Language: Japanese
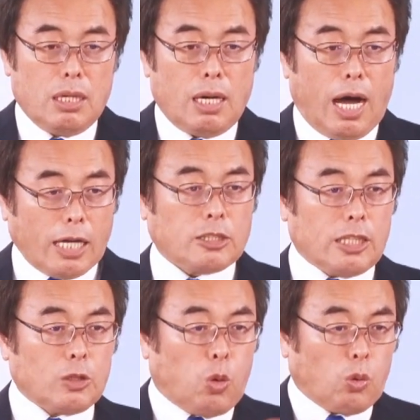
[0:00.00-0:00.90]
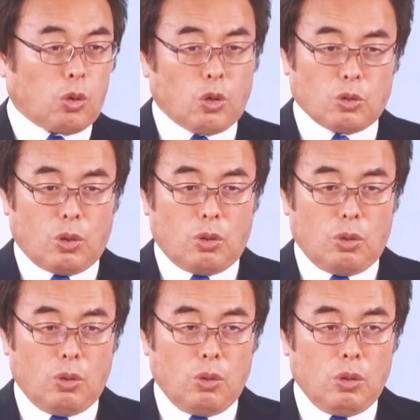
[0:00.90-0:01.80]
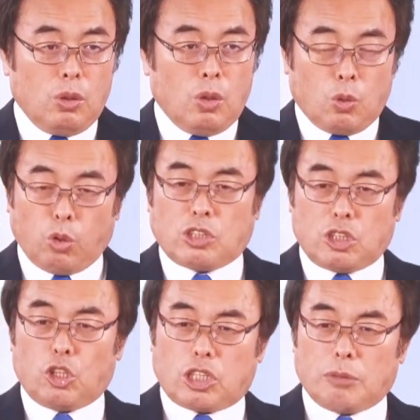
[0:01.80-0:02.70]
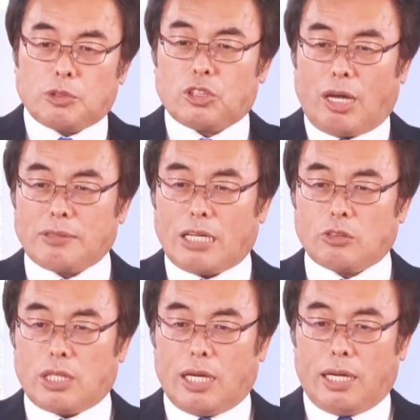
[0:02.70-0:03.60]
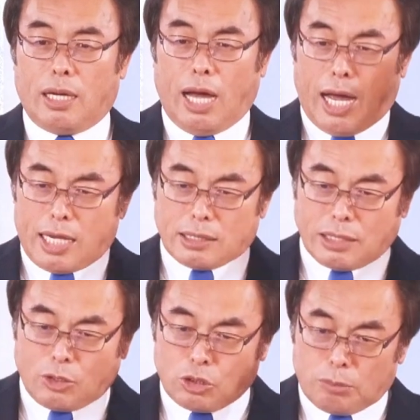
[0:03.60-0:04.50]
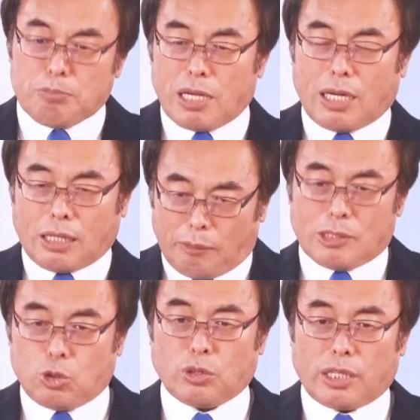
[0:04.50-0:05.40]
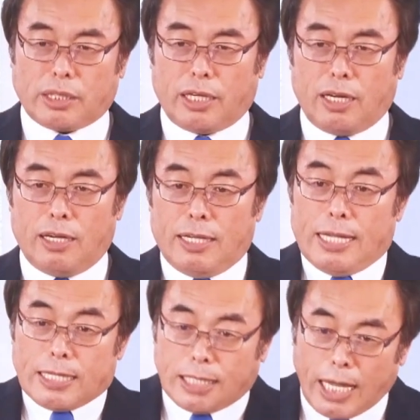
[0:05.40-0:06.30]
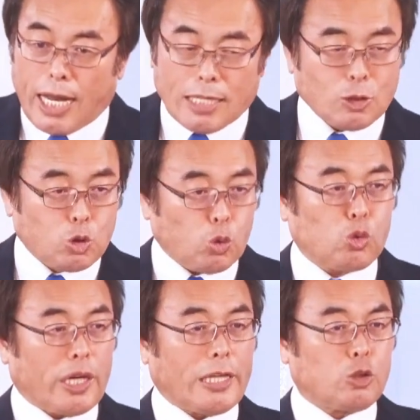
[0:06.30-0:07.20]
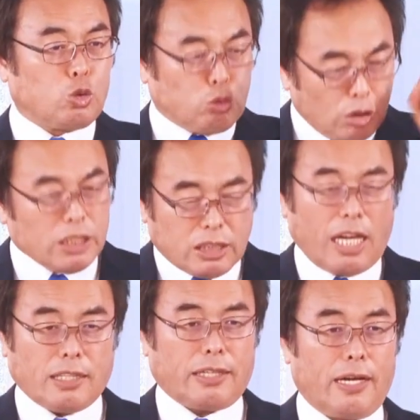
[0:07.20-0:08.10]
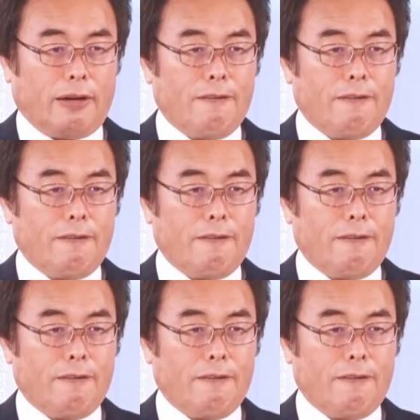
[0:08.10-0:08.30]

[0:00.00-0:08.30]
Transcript: 熱い心こっちの気分のためだうて相手の運命がかわいそうだから必ずそこから救いたいから